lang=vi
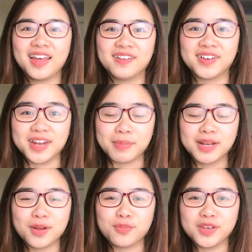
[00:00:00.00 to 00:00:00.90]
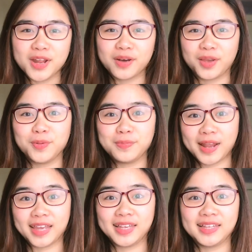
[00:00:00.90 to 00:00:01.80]
Và để bắt đầu video ngày hôm
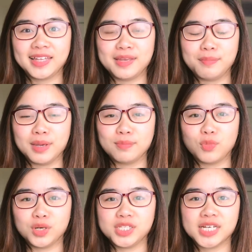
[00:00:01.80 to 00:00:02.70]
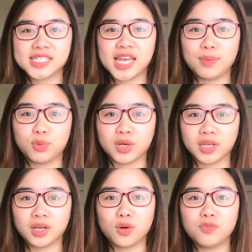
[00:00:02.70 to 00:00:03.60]
nay thì mình muốn chia sẻ một cái
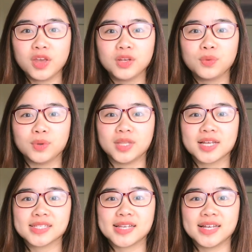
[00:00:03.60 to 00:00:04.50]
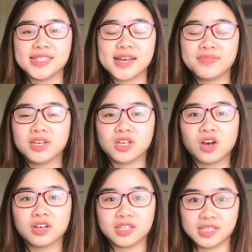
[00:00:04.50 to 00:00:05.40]
câu viết của tác giả David
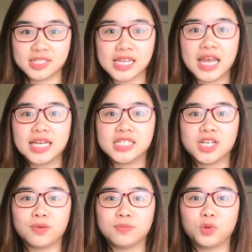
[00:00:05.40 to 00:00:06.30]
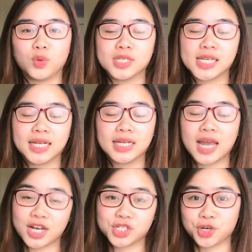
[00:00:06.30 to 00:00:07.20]
Goggins trong cuốn sách
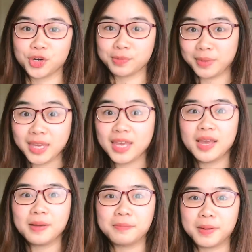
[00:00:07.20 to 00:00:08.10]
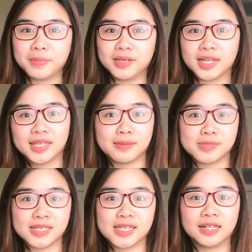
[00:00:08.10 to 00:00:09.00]
Can't Hurt Me mà mình đã tạm
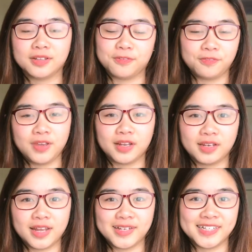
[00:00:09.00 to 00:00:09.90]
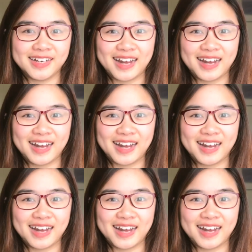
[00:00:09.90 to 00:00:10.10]
dịch sang tiếng Việt, đấy chính